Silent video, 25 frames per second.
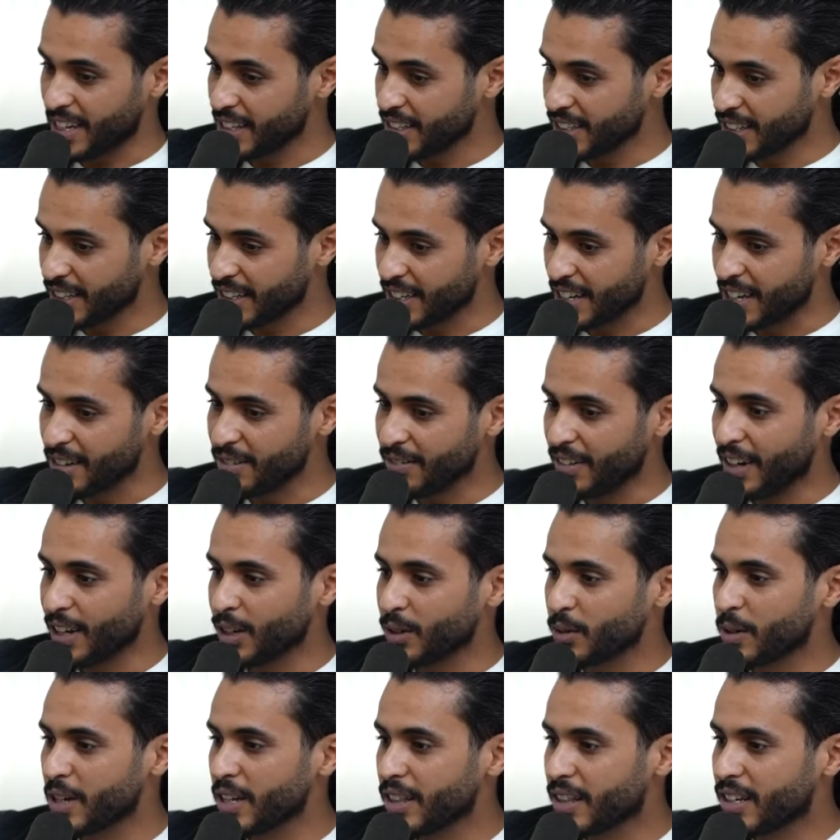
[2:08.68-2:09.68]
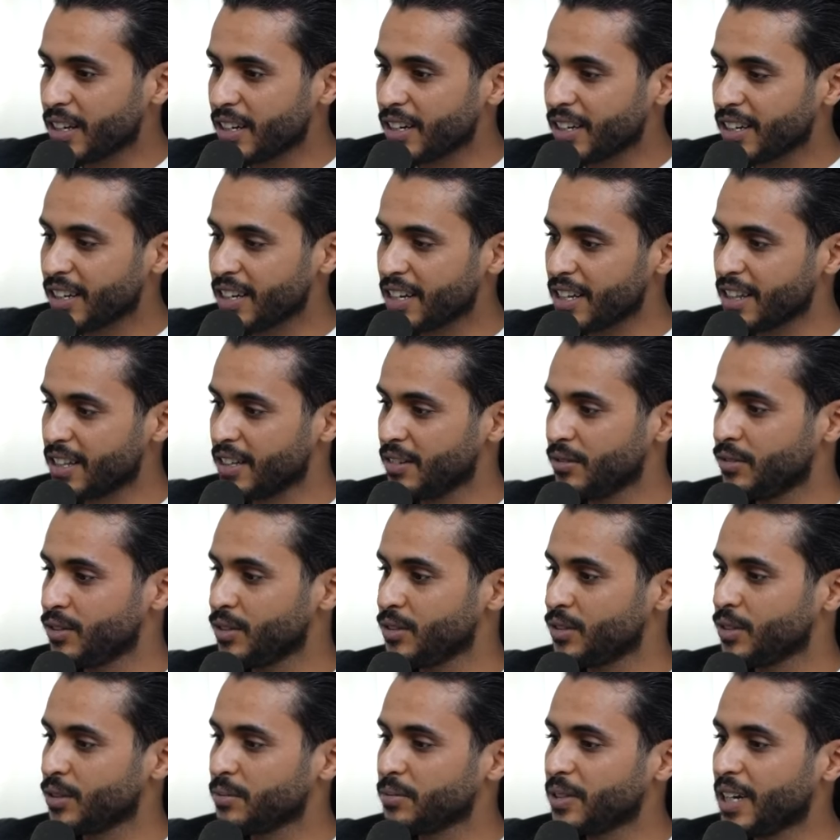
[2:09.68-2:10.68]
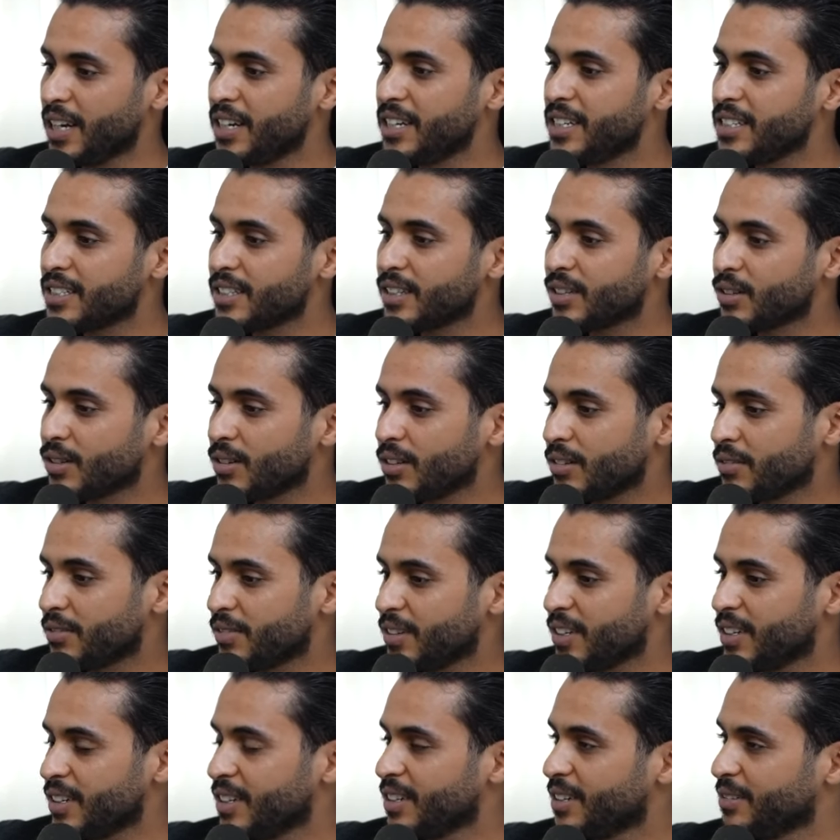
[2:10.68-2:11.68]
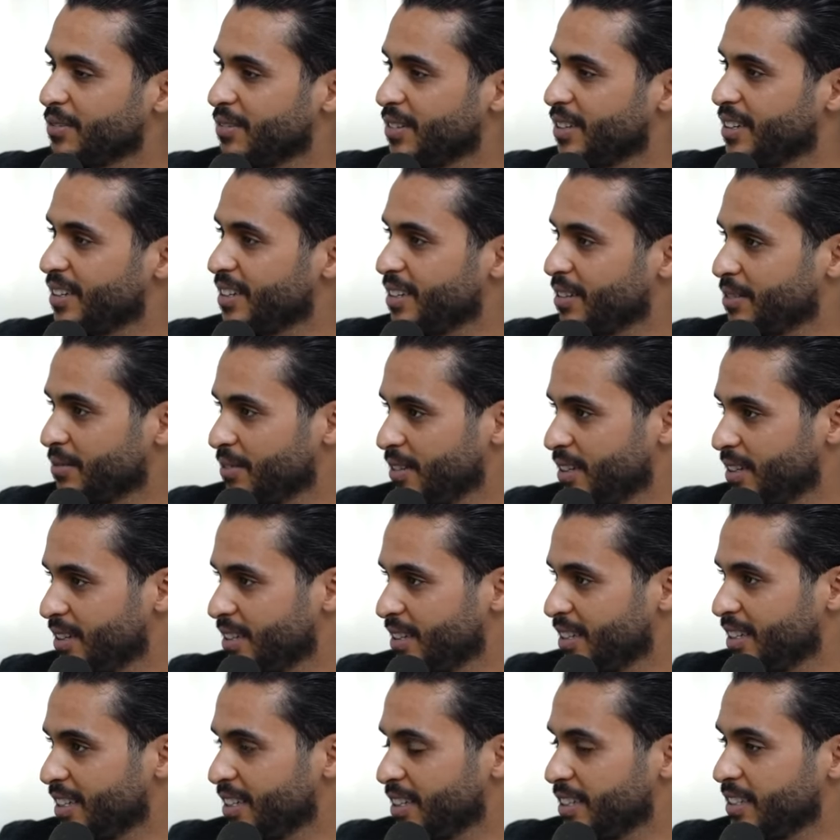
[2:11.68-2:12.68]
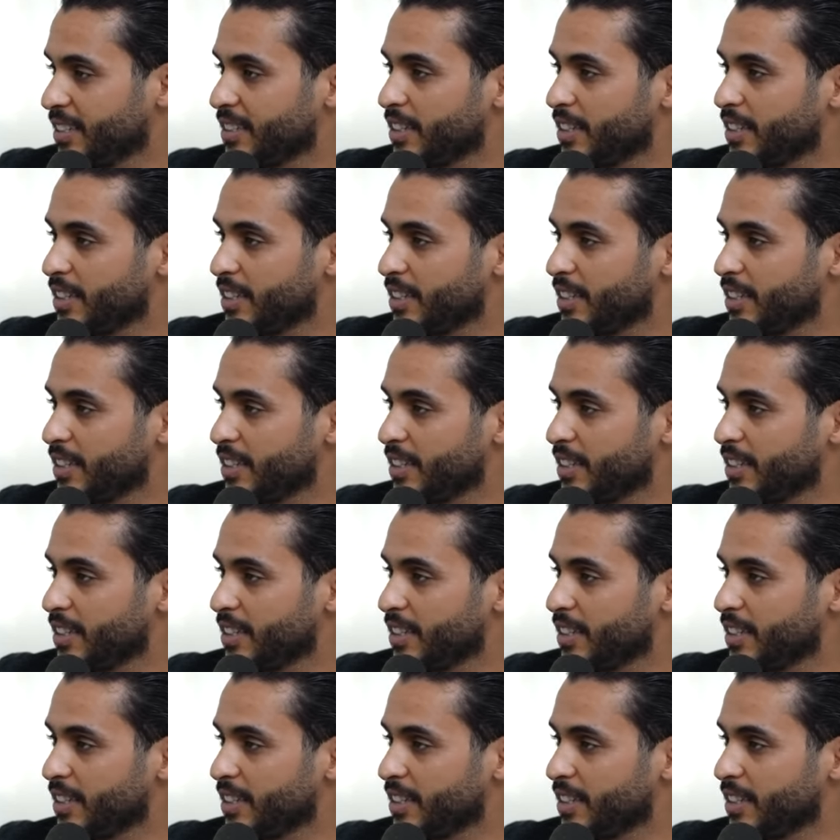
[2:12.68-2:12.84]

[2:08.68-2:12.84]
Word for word: عندك الف حق وهذه هذه الفيزيون تاع الناس الكل في الـ في الـ في لي